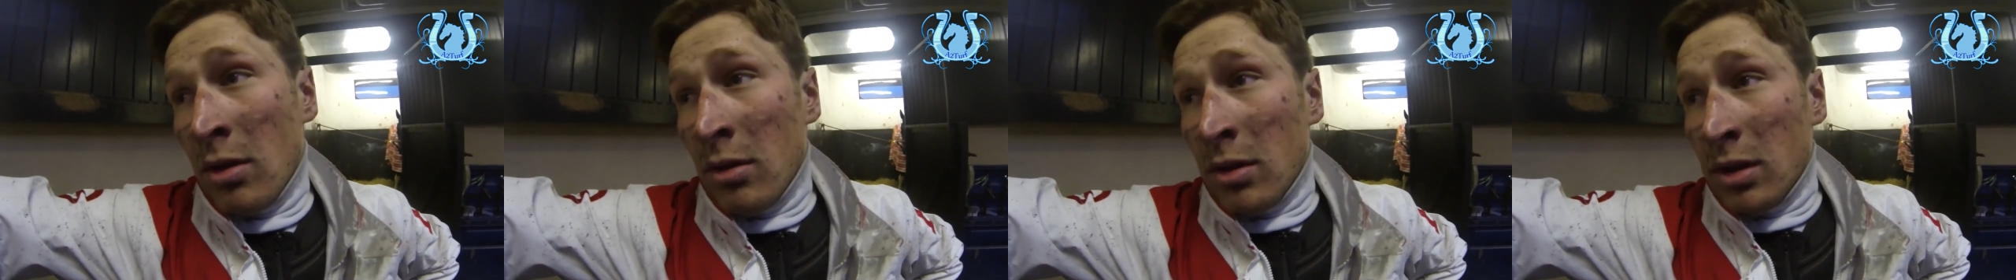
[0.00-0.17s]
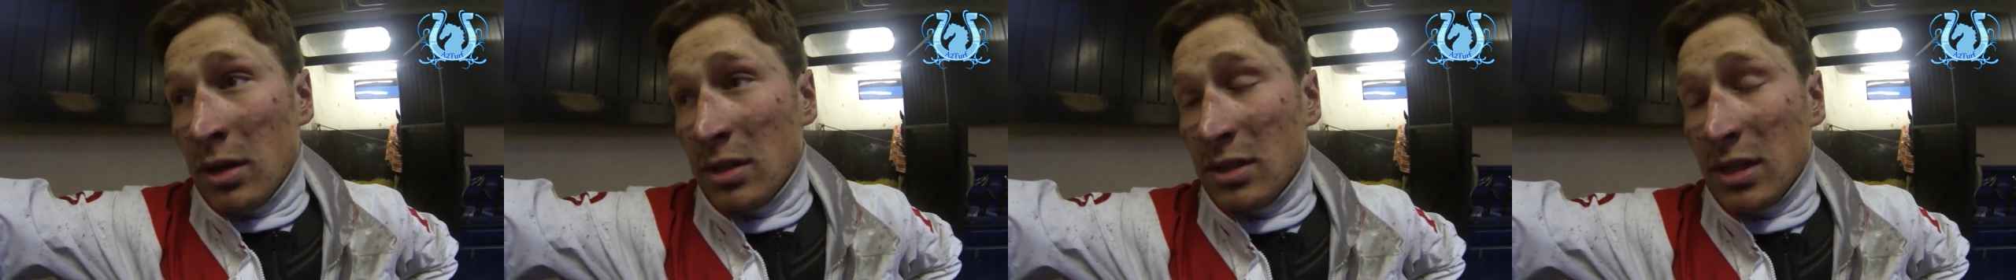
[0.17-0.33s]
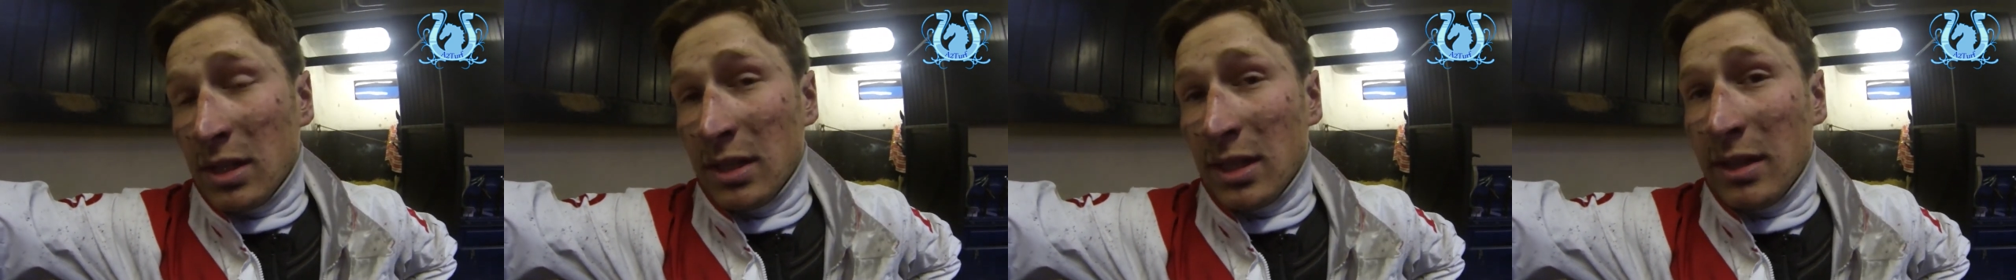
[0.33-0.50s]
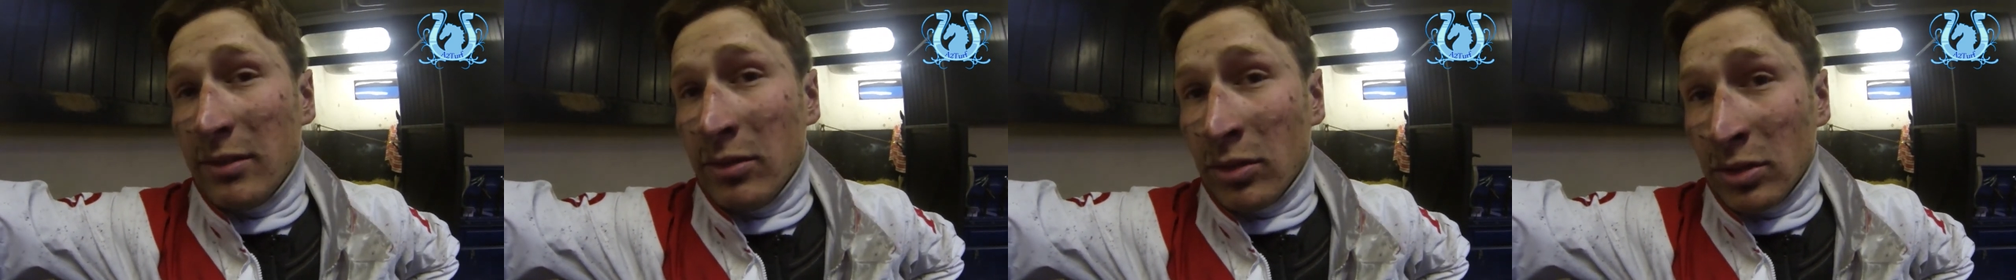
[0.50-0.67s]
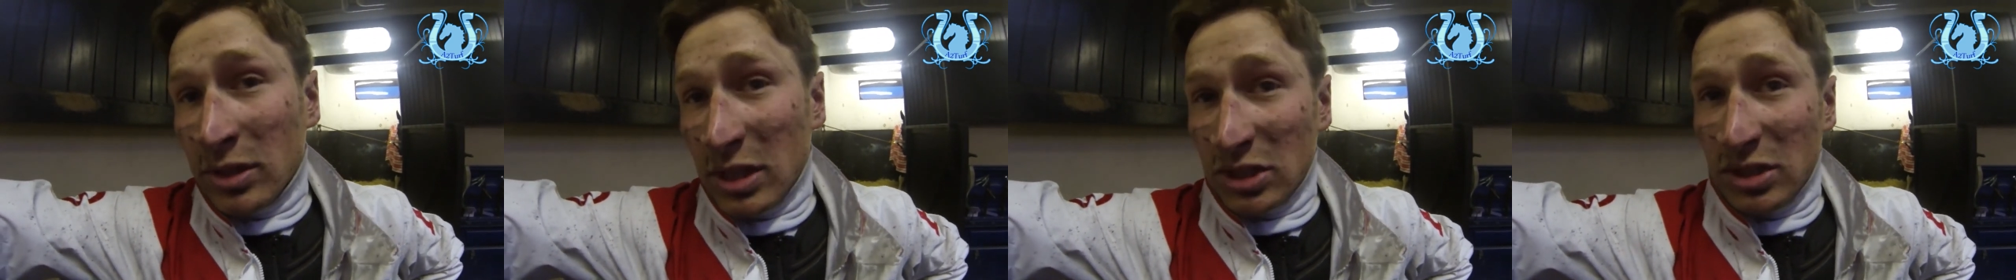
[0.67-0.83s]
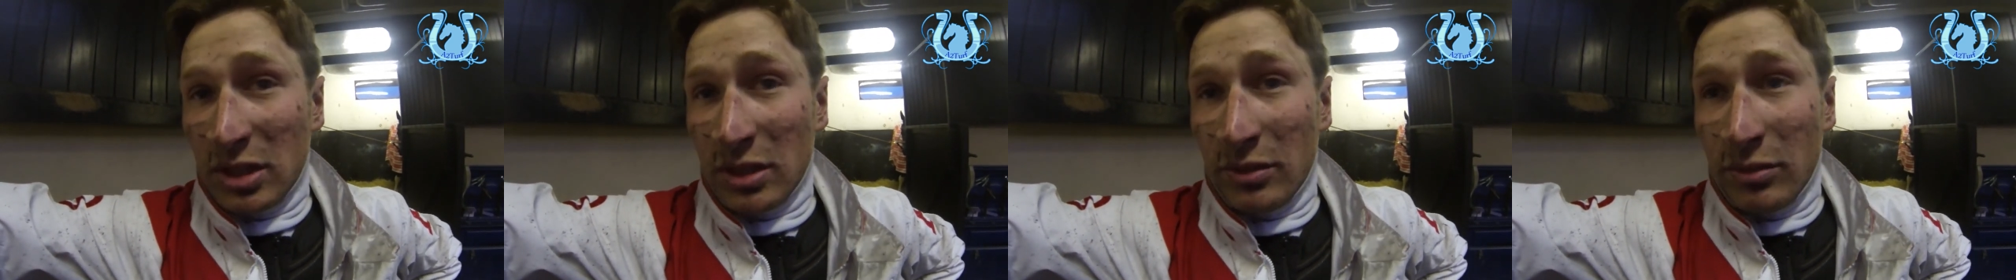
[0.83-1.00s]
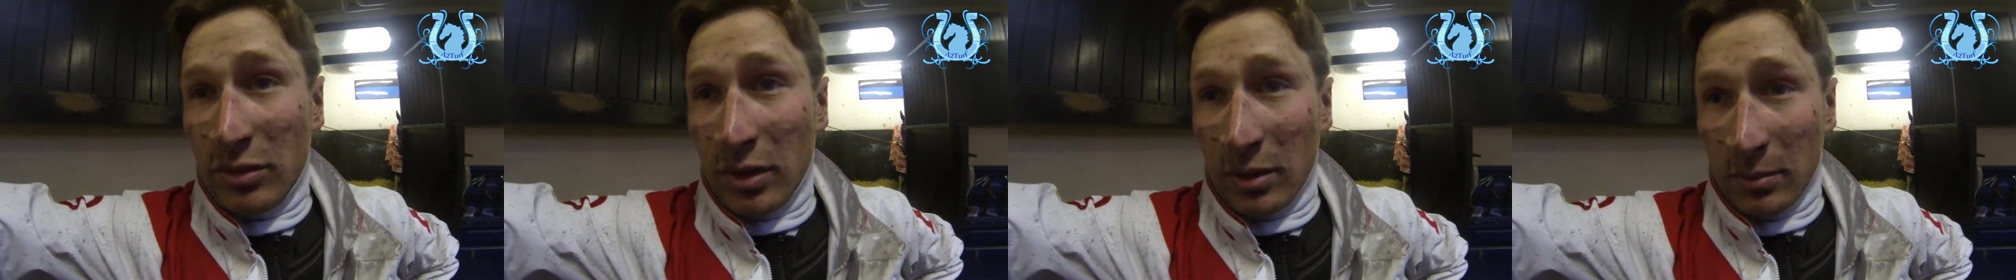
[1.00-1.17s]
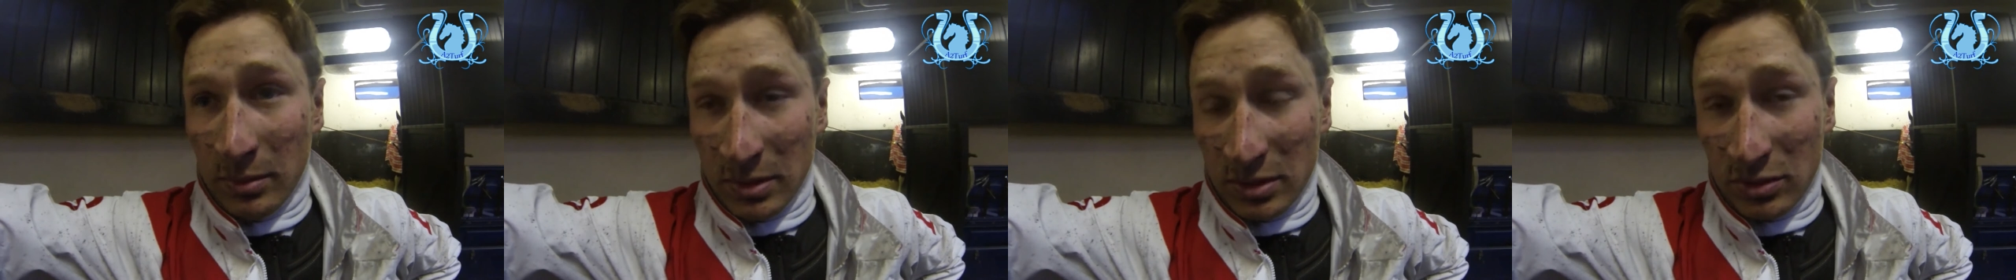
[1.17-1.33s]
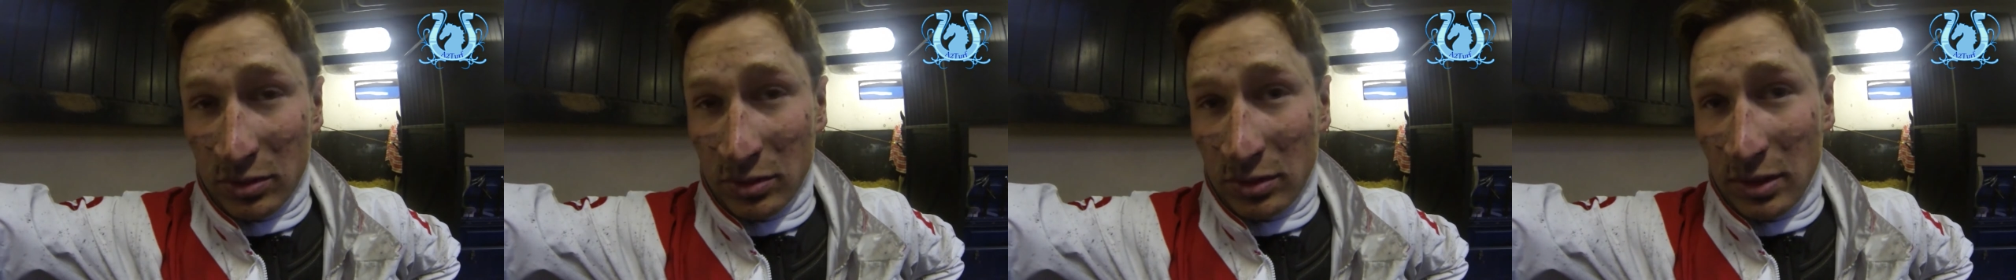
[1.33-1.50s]
C'est un avantage cette fois, hein,
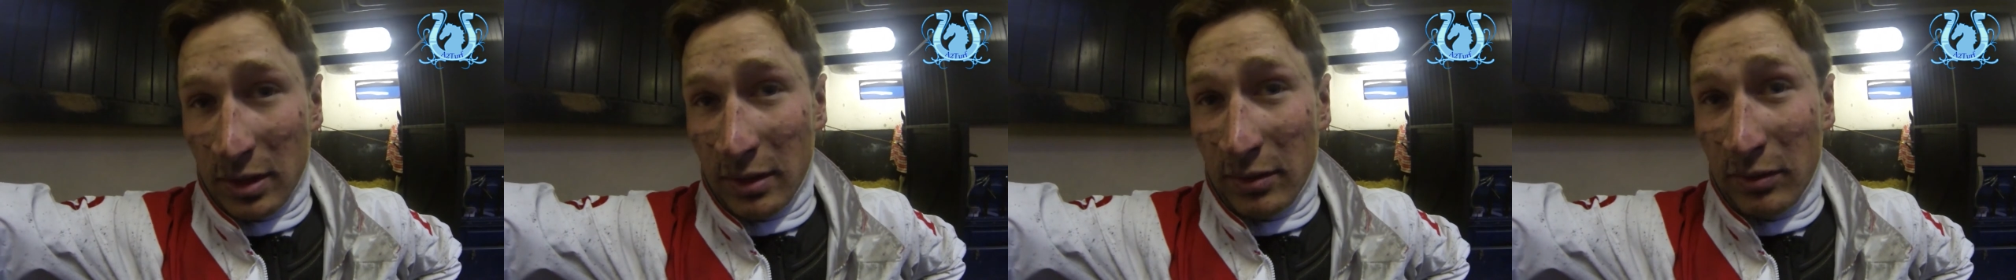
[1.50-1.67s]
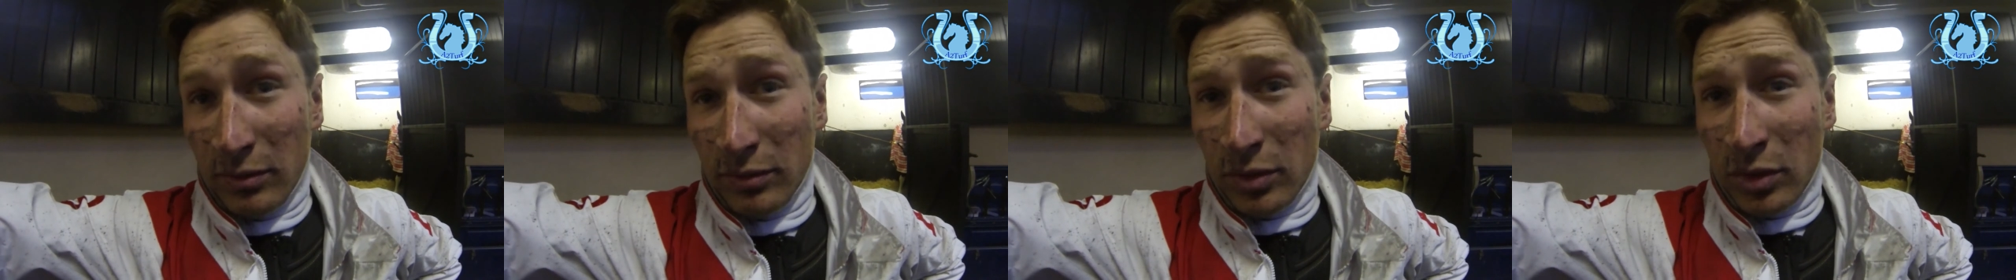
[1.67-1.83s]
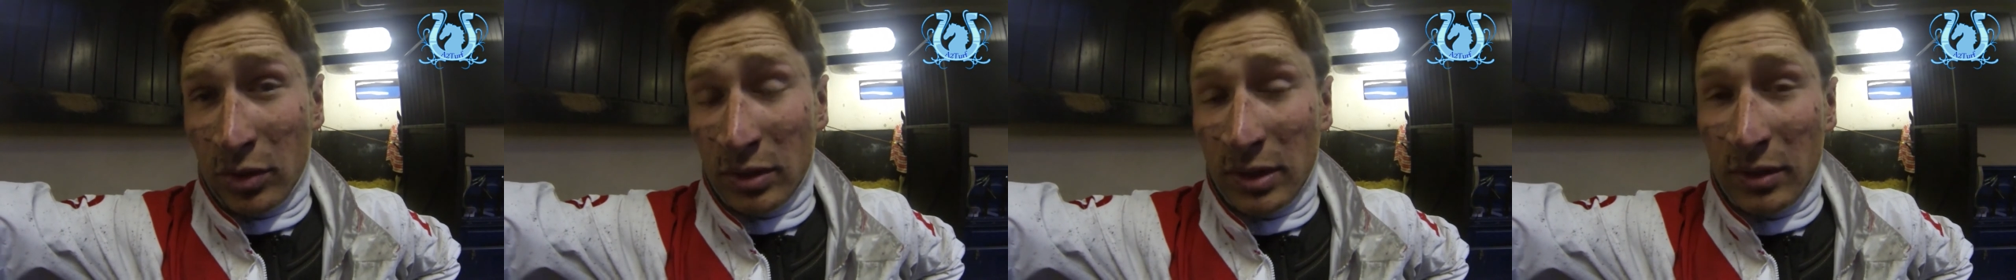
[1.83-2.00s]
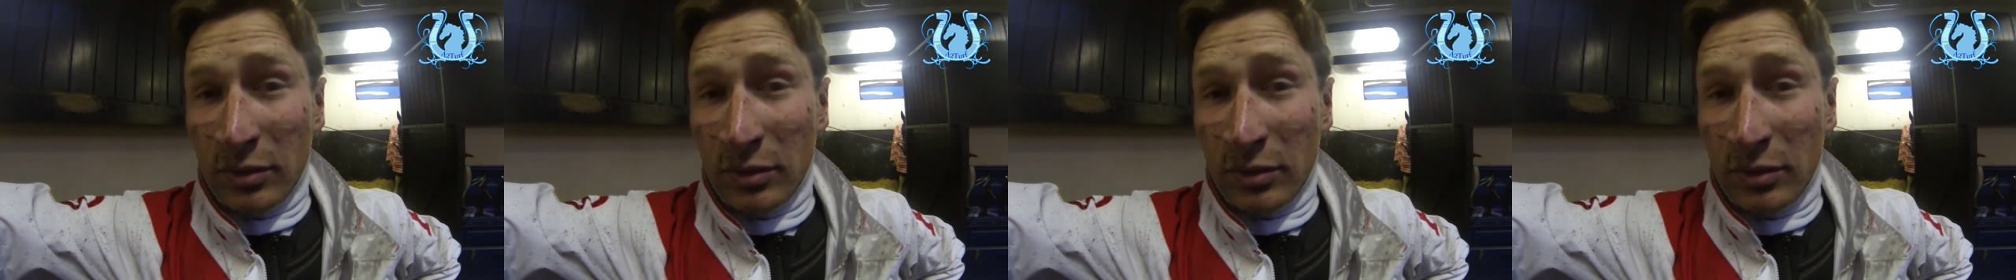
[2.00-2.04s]
parce que quand elles,